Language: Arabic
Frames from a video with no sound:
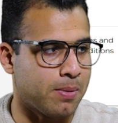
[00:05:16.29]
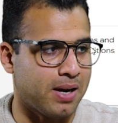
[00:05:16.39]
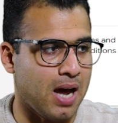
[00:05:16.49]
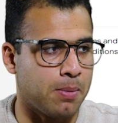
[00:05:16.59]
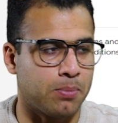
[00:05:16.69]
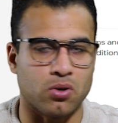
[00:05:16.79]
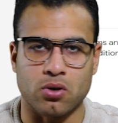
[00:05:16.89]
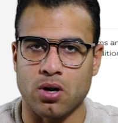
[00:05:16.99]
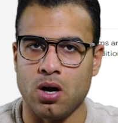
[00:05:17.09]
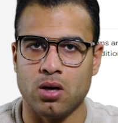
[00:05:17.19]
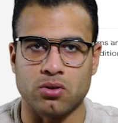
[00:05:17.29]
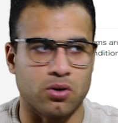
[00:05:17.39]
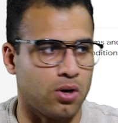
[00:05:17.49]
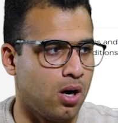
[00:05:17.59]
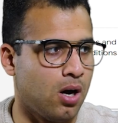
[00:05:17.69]
طبعا حابب تقراها
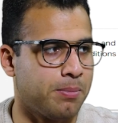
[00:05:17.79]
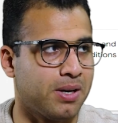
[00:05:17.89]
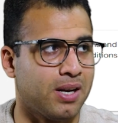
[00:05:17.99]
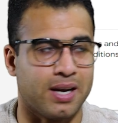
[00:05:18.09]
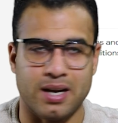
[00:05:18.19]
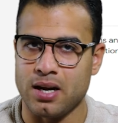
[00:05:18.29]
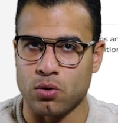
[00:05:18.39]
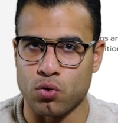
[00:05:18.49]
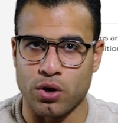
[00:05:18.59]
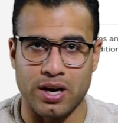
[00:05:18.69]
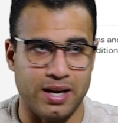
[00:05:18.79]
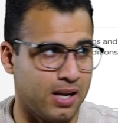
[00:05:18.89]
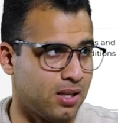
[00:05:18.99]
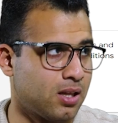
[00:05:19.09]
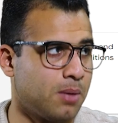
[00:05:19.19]
تقراها من خلال جوجل
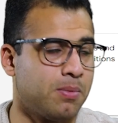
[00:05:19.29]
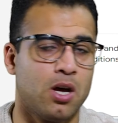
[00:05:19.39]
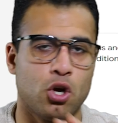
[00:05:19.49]
يعني تكتب